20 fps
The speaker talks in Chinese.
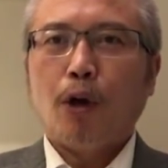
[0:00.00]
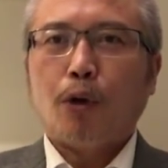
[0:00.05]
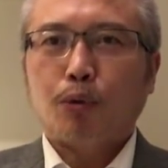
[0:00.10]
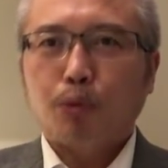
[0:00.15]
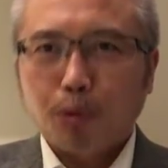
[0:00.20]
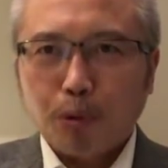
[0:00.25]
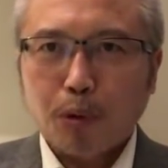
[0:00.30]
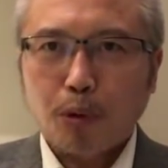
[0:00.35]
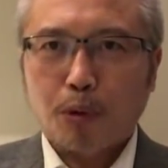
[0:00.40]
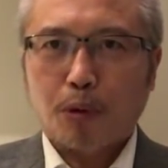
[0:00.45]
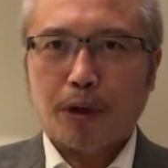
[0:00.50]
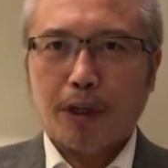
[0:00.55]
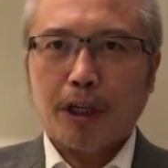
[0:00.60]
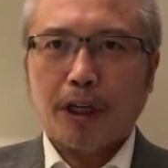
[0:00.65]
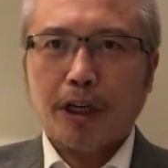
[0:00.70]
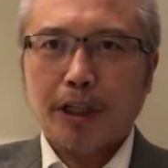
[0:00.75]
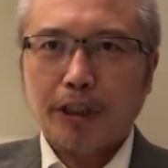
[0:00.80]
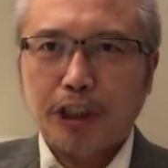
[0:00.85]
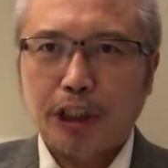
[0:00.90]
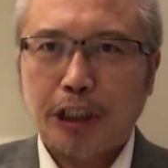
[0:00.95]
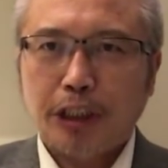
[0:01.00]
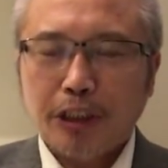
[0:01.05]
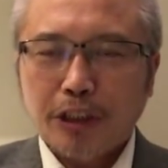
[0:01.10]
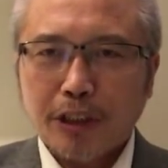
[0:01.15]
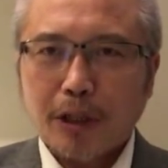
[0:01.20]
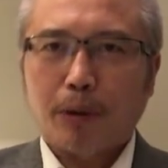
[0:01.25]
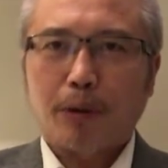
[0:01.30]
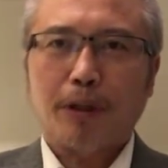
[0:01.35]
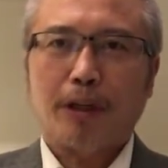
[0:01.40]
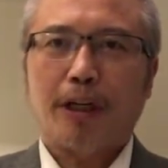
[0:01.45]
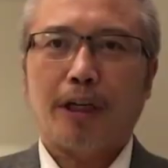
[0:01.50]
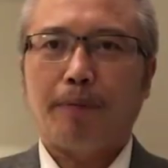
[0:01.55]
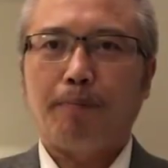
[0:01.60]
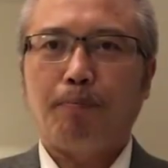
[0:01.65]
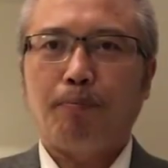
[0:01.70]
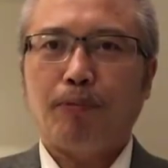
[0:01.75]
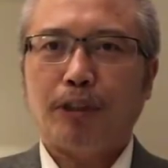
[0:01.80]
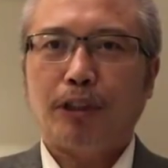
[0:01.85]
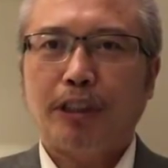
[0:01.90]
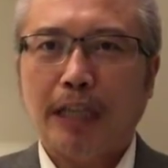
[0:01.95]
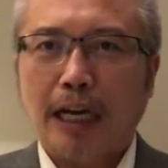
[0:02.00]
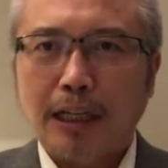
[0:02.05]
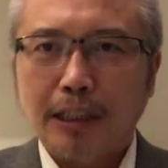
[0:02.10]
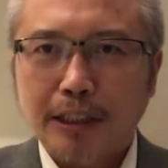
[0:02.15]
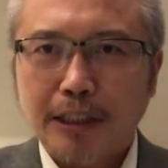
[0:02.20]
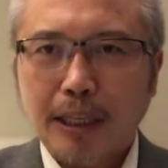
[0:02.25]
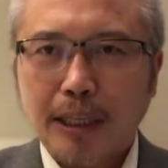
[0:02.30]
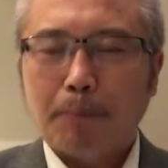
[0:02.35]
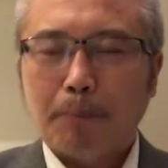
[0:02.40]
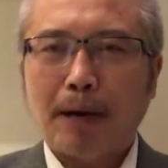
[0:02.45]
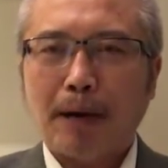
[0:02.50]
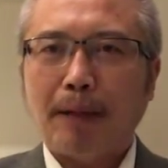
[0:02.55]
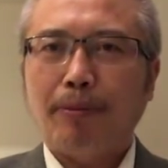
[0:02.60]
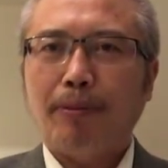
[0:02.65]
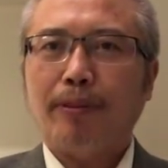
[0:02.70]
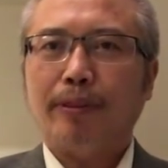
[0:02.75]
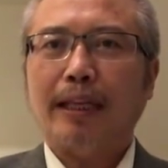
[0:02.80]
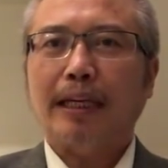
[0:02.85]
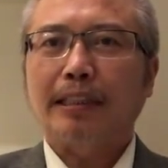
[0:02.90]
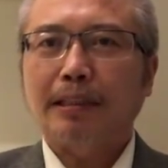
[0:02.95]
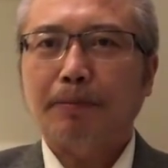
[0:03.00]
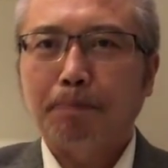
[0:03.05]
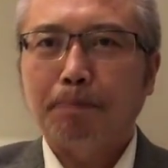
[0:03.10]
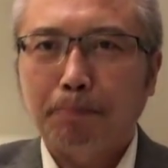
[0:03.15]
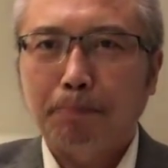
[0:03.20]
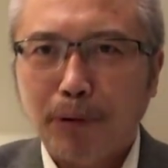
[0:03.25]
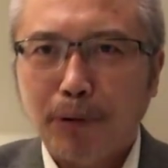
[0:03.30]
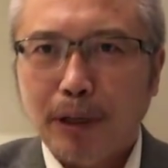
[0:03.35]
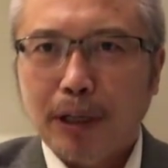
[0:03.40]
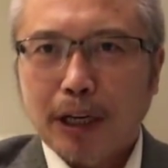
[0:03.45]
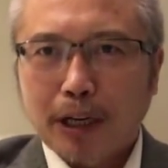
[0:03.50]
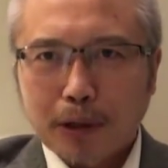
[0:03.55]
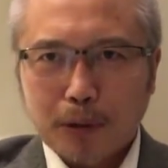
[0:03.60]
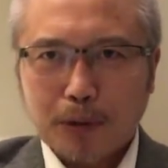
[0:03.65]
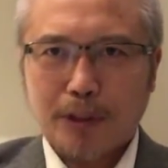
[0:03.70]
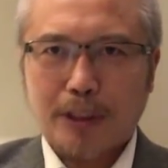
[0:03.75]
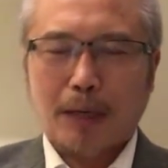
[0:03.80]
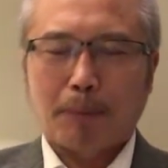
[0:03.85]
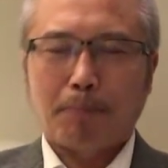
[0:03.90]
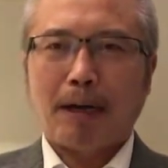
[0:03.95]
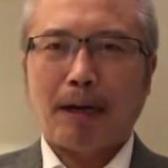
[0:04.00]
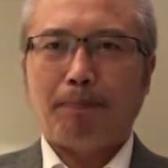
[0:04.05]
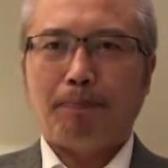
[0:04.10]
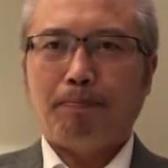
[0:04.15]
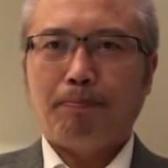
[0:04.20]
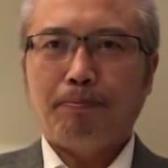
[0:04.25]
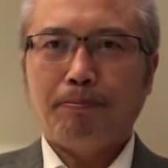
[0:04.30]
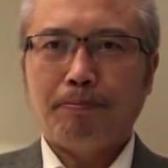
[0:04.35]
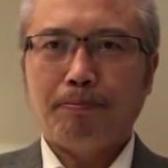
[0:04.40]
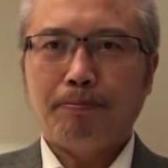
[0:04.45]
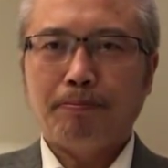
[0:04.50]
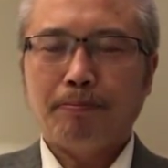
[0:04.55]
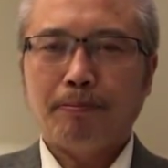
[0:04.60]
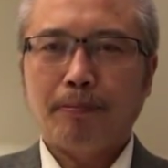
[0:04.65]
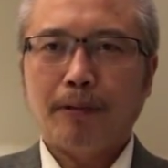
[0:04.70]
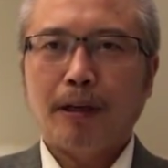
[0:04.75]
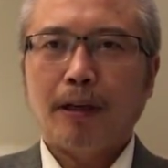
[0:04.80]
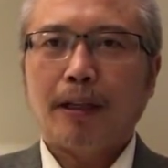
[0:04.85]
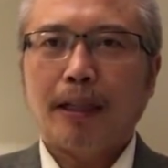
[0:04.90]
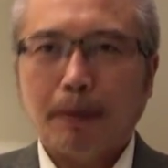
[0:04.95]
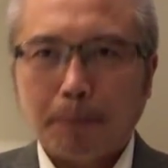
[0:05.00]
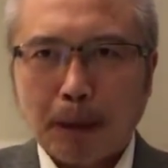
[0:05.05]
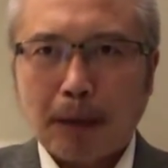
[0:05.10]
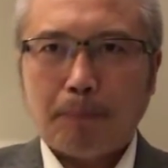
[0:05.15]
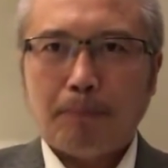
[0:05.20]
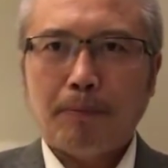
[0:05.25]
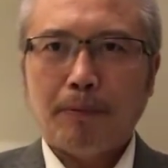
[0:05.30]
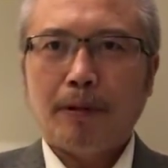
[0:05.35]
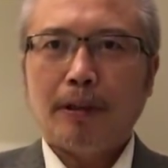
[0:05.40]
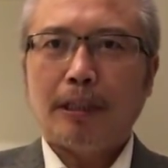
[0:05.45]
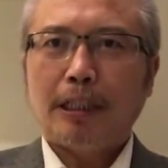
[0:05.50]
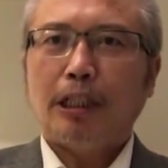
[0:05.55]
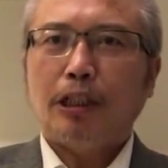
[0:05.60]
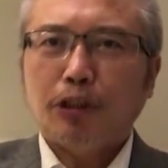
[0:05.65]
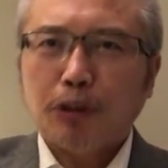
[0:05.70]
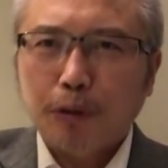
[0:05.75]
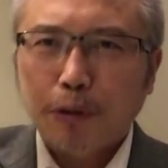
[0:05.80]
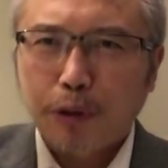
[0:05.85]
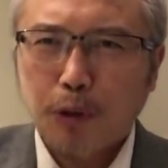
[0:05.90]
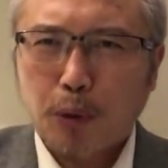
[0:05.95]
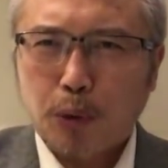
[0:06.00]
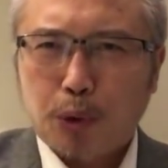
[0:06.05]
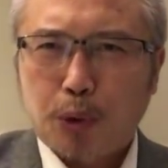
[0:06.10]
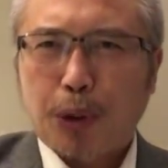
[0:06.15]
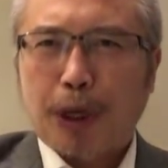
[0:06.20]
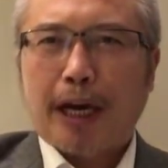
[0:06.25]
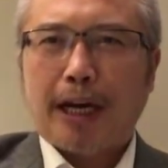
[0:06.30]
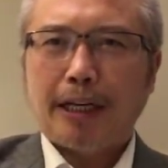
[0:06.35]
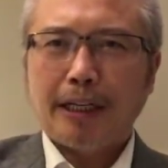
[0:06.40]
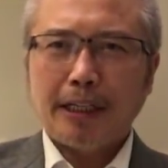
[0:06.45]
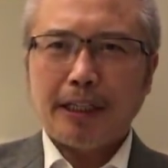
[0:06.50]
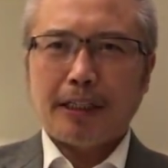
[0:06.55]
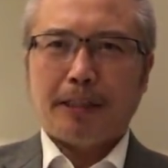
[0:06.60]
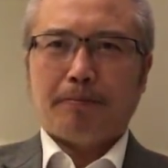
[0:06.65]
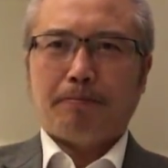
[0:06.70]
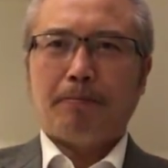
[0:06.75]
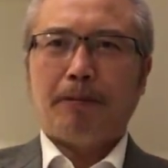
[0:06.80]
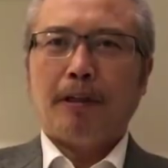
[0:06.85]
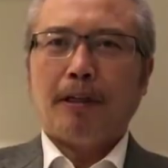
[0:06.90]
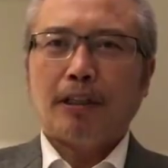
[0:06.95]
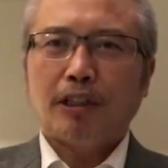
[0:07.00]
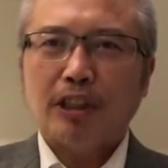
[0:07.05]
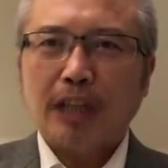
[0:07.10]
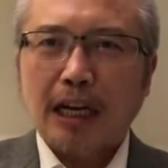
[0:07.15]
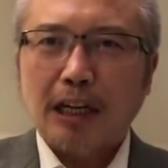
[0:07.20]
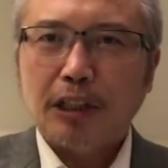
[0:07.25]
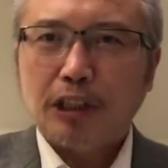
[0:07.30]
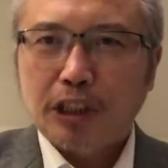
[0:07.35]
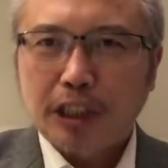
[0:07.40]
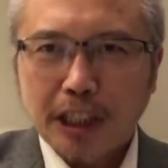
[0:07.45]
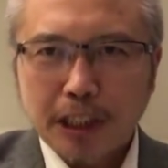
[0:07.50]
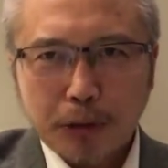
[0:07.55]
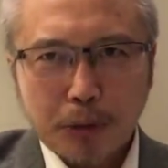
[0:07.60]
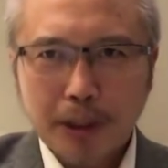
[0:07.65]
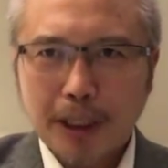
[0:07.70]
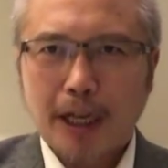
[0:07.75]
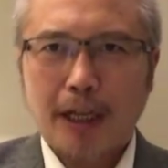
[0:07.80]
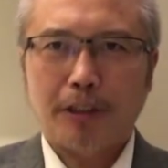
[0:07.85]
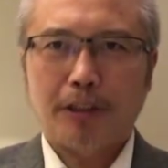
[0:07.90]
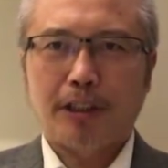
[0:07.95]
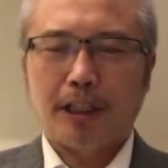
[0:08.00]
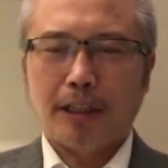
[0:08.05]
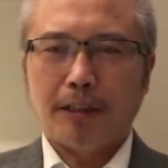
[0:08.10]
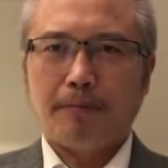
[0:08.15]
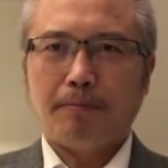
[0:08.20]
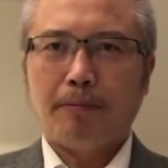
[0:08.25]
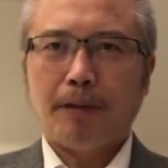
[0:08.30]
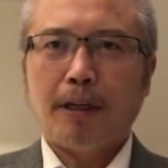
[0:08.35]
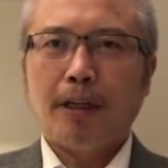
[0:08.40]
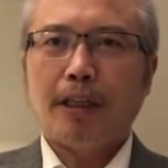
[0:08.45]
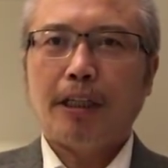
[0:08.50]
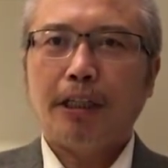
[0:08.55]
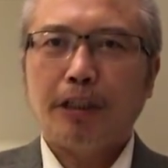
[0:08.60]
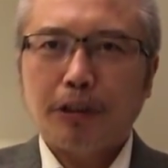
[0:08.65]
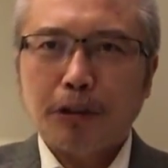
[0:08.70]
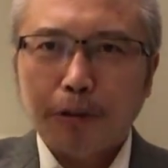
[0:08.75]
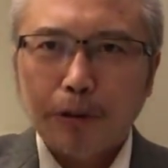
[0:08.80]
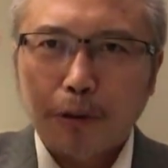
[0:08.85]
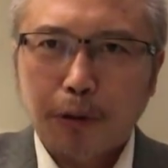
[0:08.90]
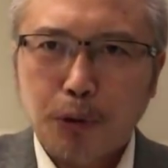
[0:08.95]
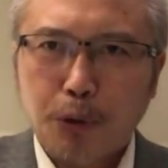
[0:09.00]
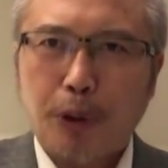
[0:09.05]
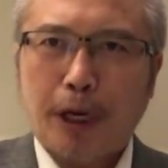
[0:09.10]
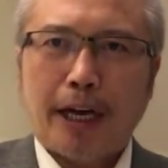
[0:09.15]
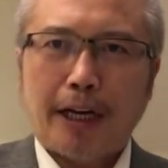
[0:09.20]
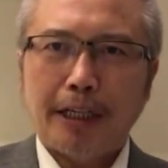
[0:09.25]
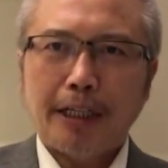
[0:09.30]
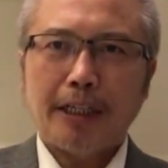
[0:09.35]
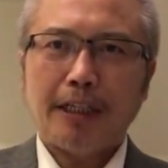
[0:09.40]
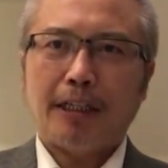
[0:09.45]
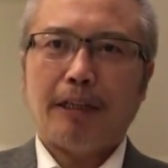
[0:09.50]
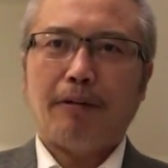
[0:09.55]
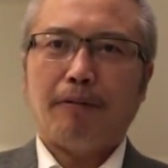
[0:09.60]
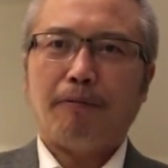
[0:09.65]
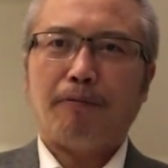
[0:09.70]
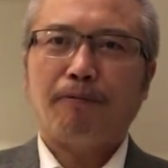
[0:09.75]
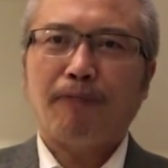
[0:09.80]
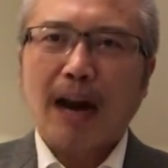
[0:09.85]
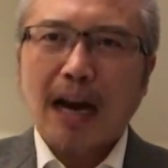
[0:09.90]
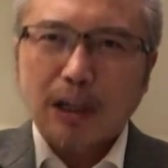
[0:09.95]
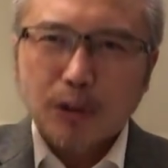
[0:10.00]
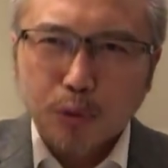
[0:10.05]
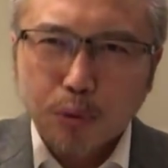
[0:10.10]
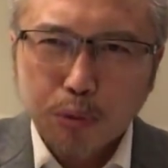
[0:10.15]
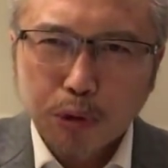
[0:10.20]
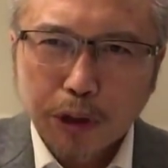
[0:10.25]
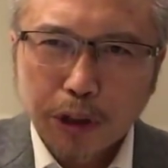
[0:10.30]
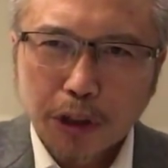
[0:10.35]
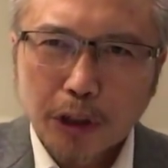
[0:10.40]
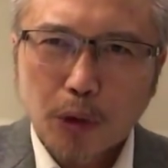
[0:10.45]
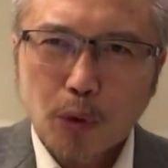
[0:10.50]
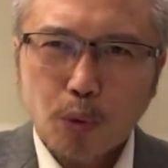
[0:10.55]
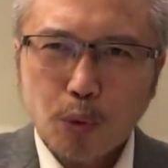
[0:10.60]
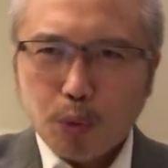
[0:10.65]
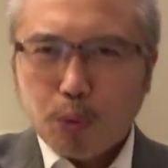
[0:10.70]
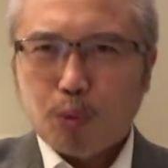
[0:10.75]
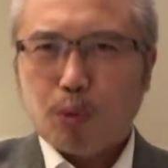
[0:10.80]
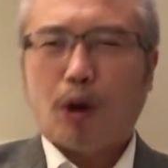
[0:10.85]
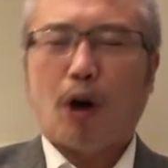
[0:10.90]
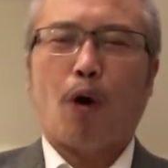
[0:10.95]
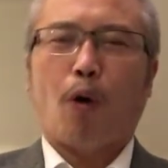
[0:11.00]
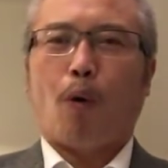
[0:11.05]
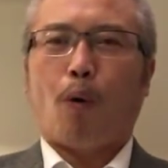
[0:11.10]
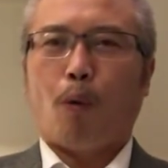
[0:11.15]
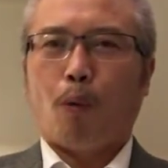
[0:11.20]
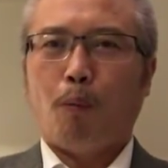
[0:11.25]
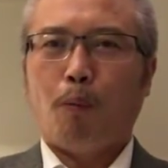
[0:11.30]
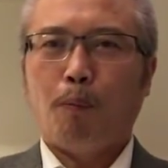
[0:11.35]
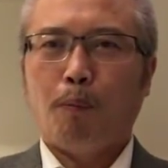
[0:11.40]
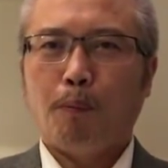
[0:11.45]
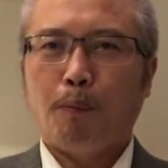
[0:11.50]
如果一个勤劳的人想上班，但是不能够上班，那么你就有权利上街去抗争，你就有权利发出你的怒吼。